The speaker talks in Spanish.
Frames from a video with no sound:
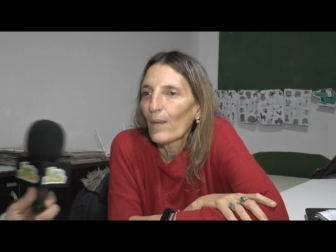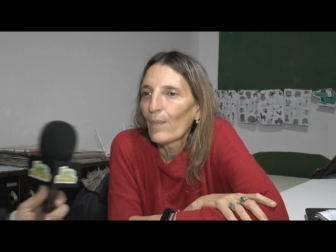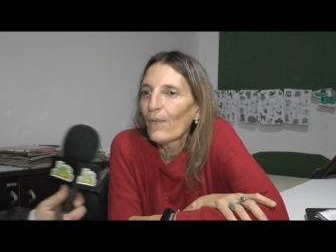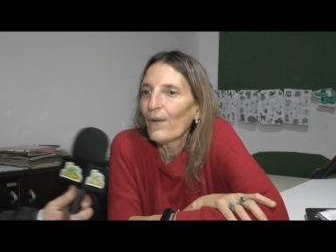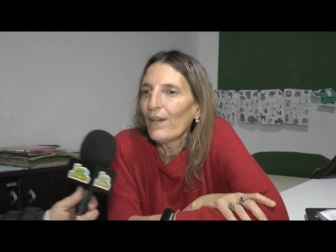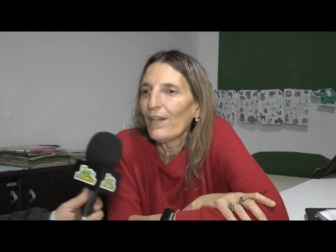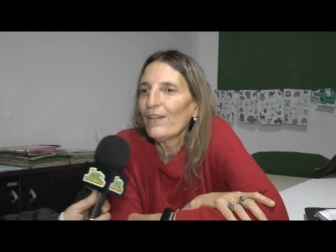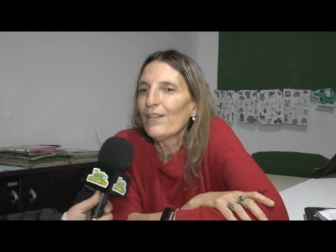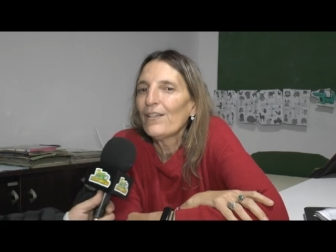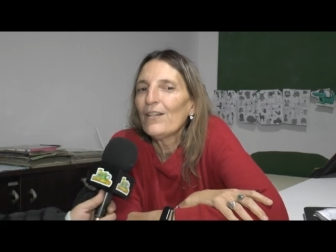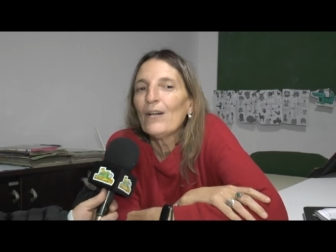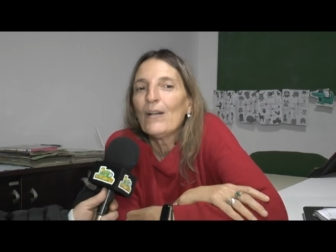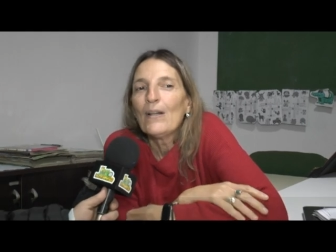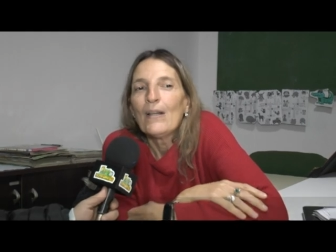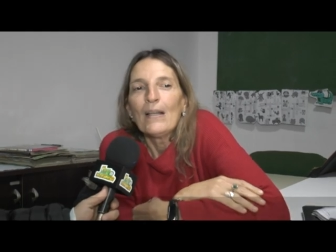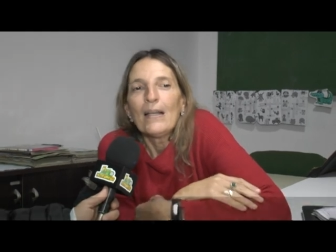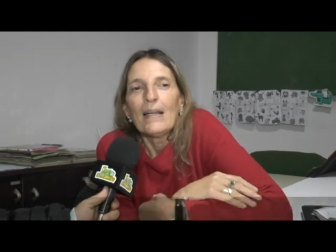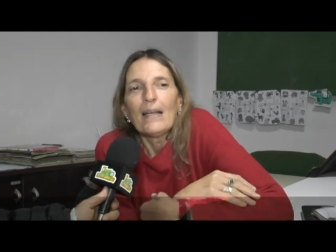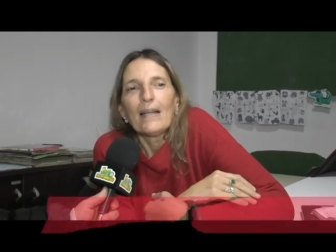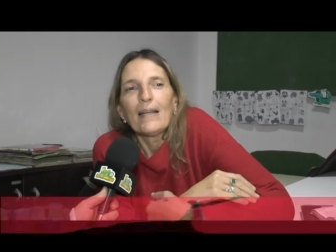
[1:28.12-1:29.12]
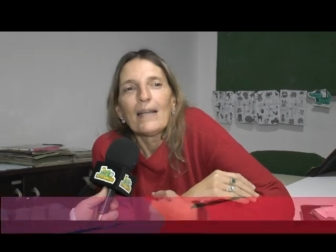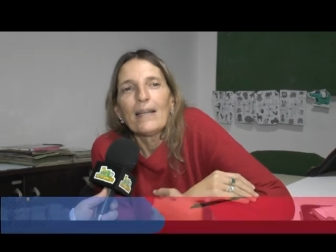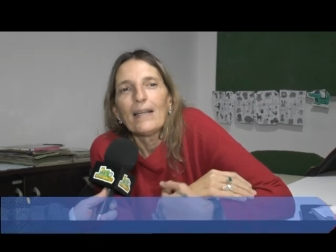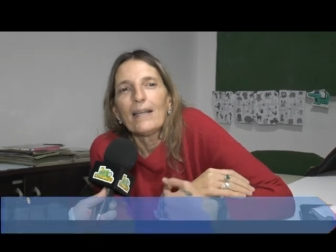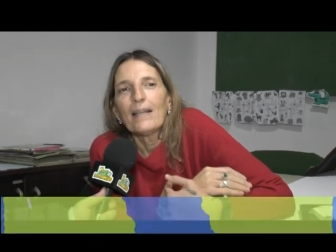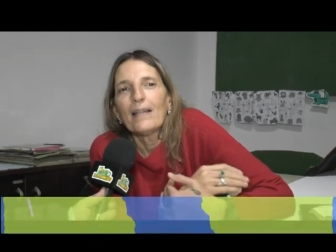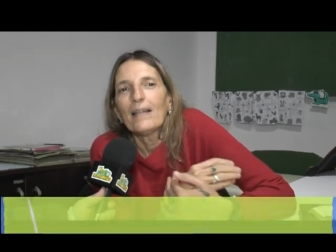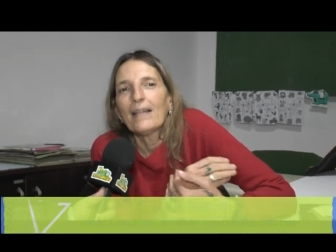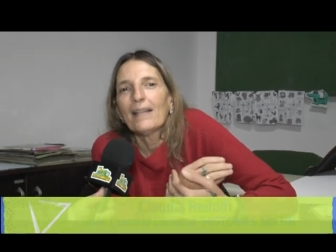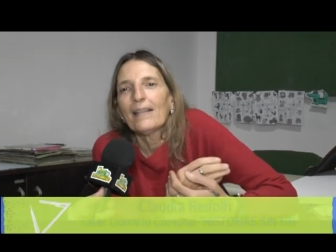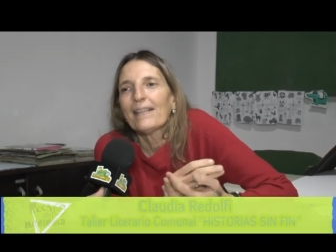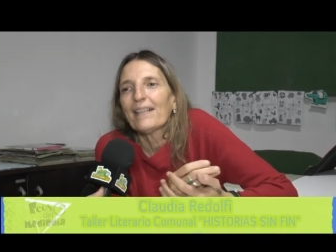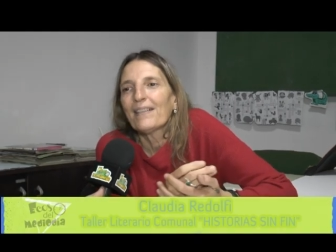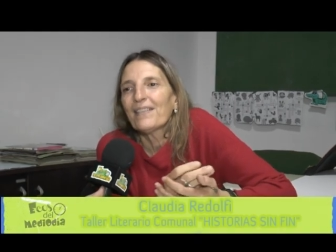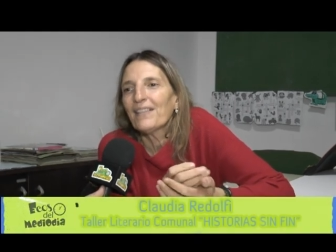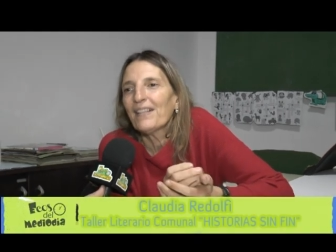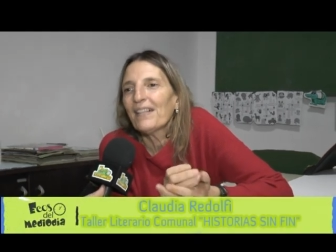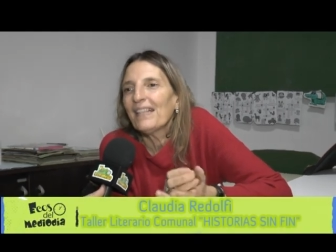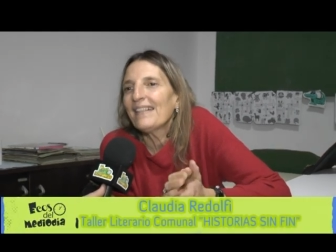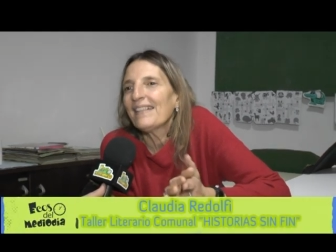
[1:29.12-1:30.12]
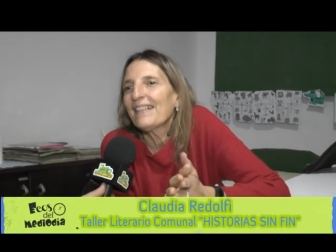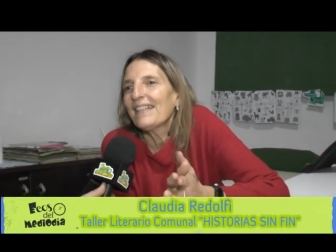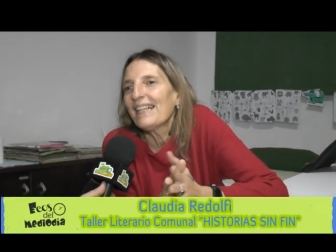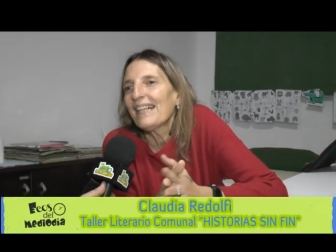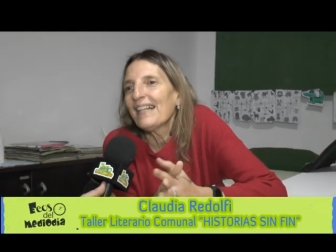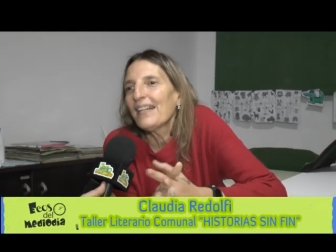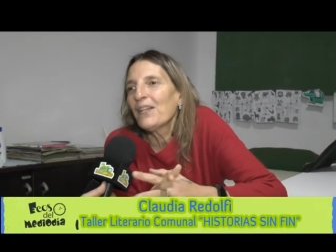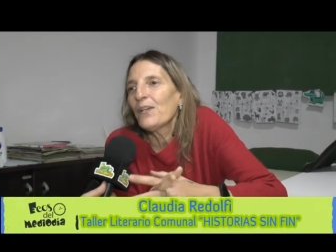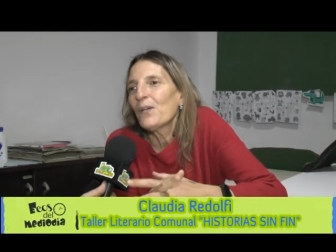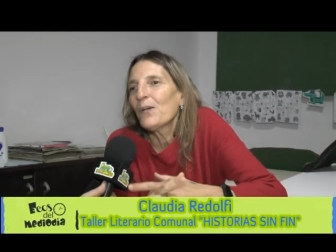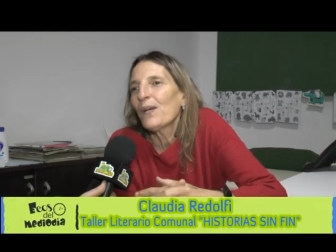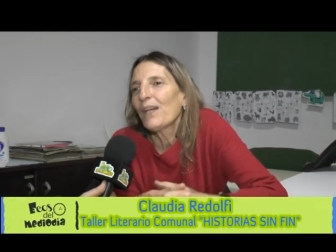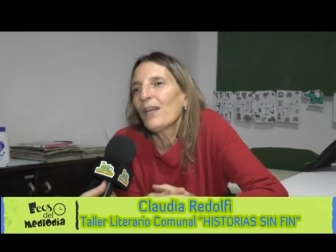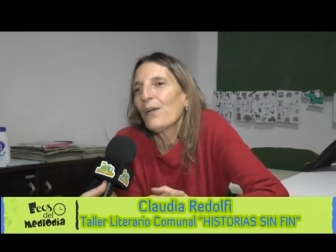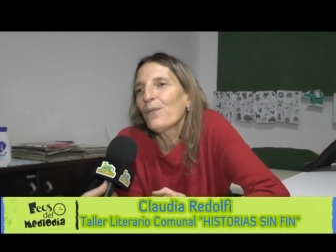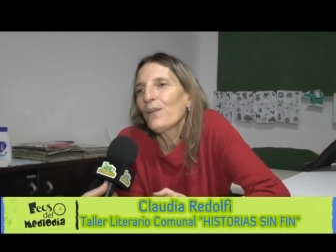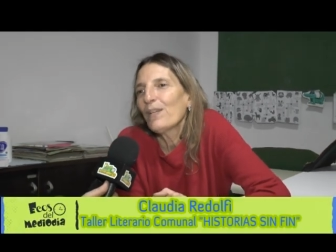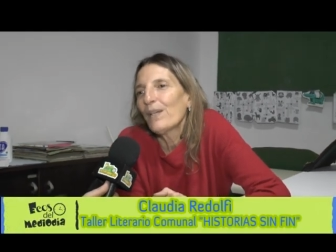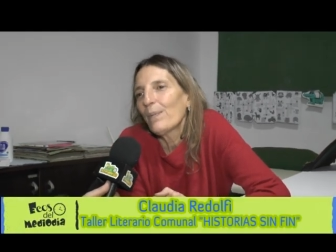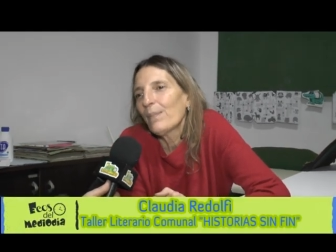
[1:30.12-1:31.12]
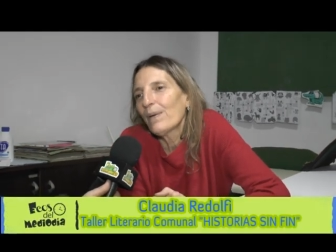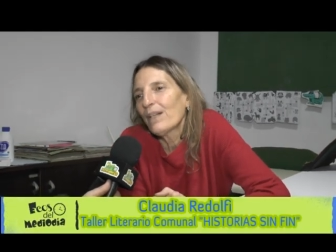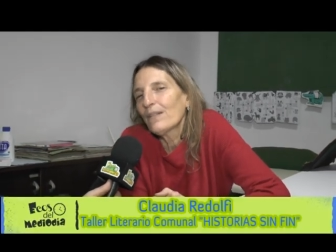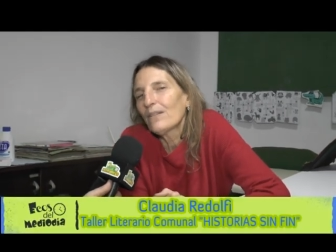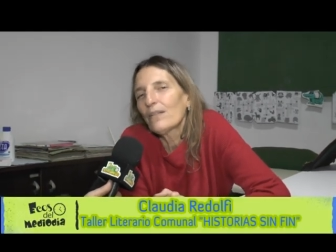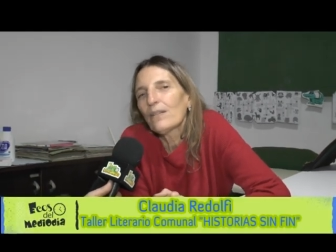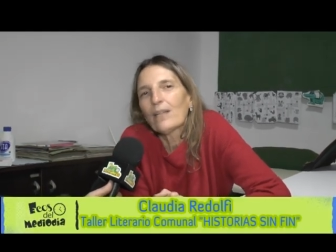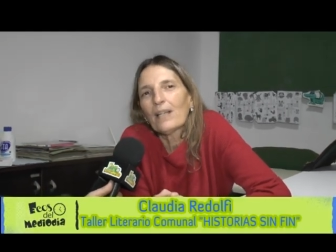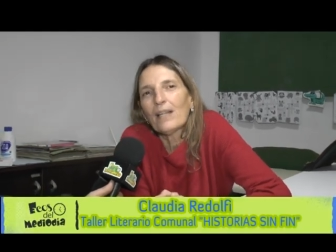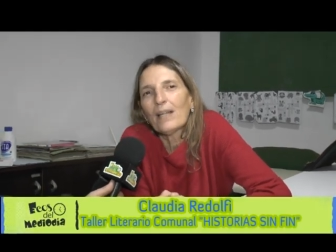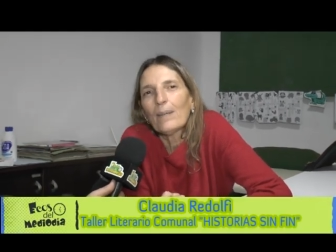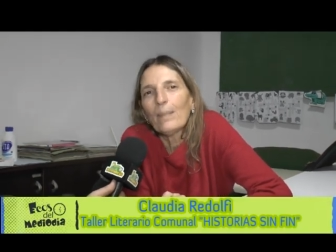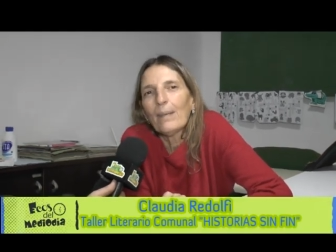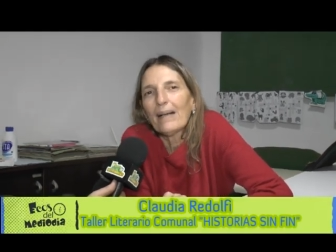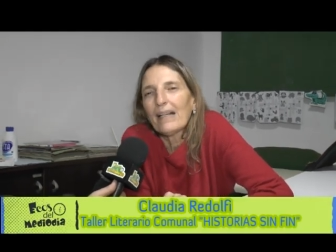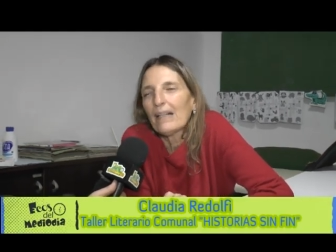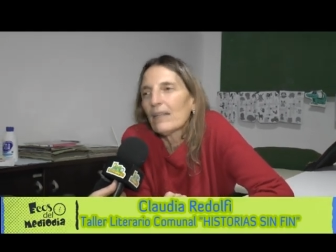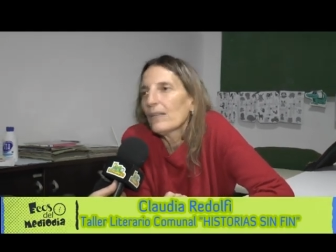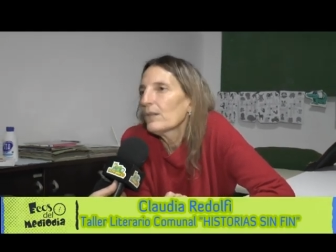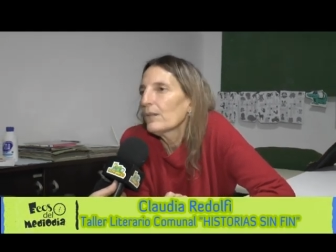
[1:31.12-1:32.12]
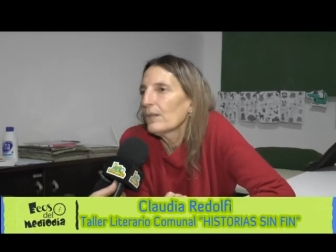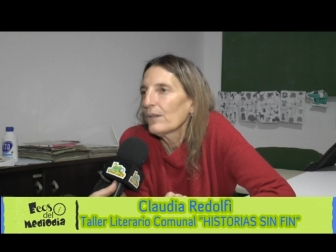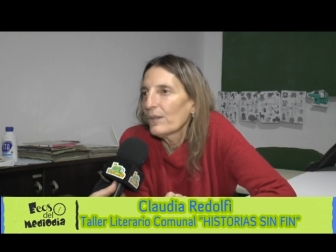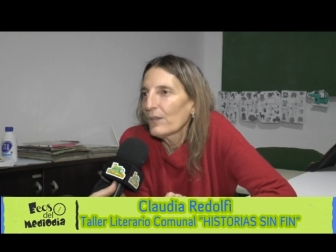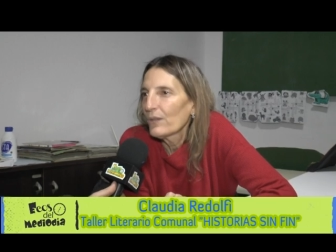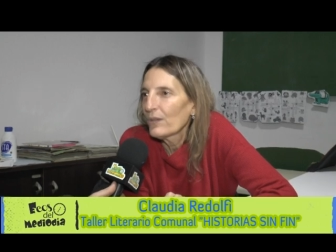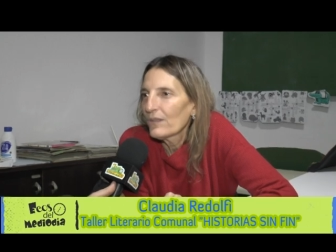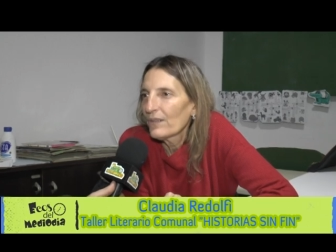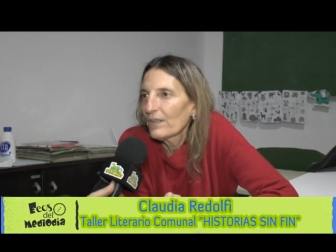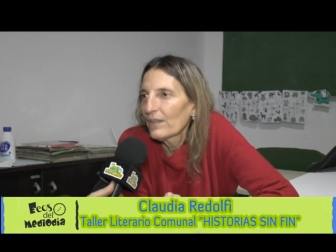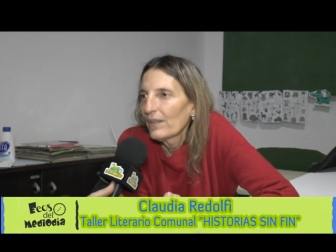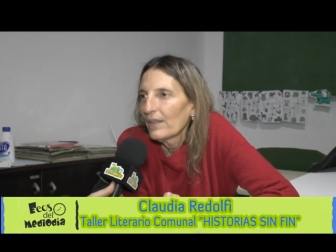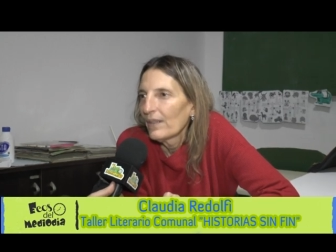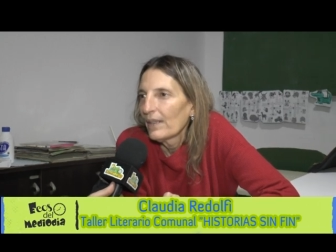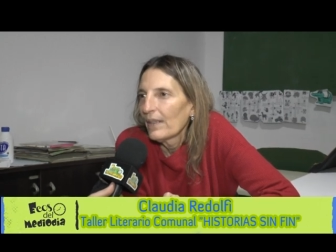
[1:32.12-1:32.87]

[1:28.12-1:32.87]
Bueno, el taller literario es un espacio que es para todos